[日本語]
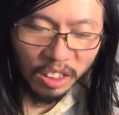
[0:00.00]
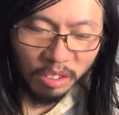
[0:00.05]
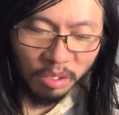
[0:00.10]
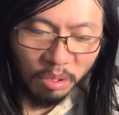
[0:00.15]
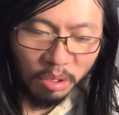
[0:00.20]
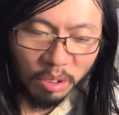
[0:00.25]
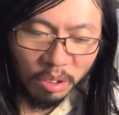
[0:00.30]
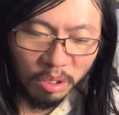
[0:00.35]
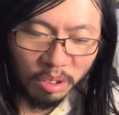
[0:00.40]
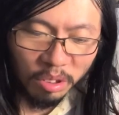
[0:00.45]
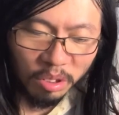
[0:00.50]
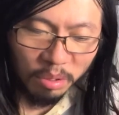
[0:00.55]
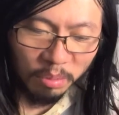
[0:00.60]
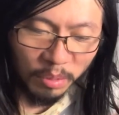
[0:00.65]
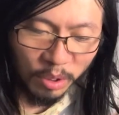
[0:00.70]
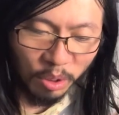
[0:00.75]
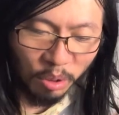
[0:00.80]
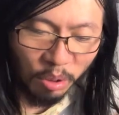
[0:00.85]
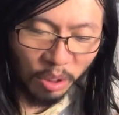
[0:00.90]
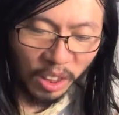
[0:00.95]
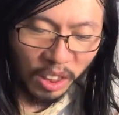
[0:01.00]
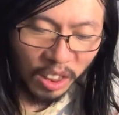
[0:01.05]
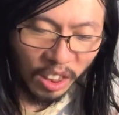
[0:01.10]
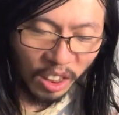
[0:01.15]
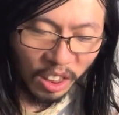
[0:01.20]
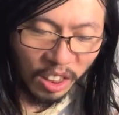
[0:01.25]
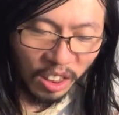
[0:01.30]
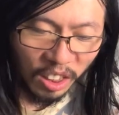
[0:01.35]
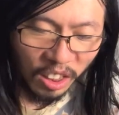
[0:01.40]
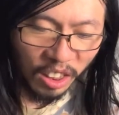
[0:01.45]
のもうこれ
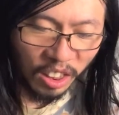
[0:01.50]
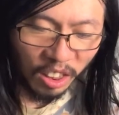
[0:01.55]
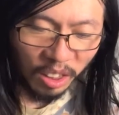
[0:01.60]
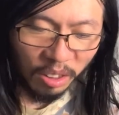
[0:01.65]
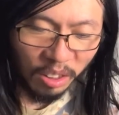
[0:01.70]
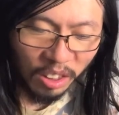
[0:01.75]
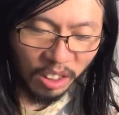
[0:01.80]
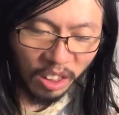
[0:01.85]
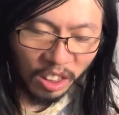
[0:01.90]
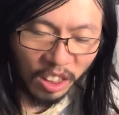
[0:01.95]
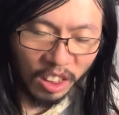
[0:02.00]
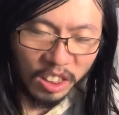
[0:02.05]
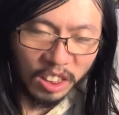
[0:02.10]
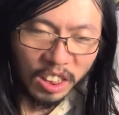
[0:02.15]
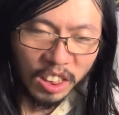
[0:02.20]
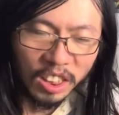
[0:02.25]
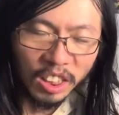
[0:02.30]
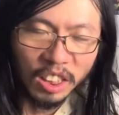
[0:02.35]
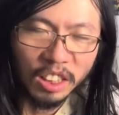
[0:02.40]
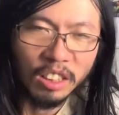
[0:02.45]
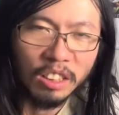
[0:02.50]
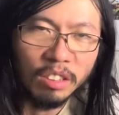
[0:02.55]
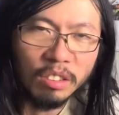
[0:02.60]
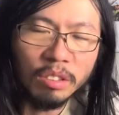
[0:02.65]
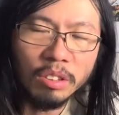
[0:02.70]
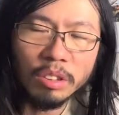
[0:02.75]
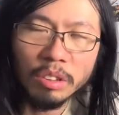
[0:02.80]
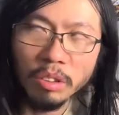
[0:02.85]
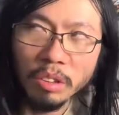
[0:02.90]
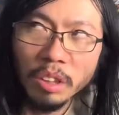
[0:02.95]
だけでなんか完成されて
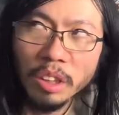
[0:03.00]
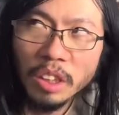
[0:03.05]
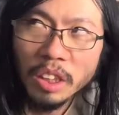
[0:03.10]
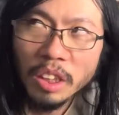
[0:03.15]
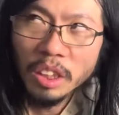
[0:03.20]
るっていう、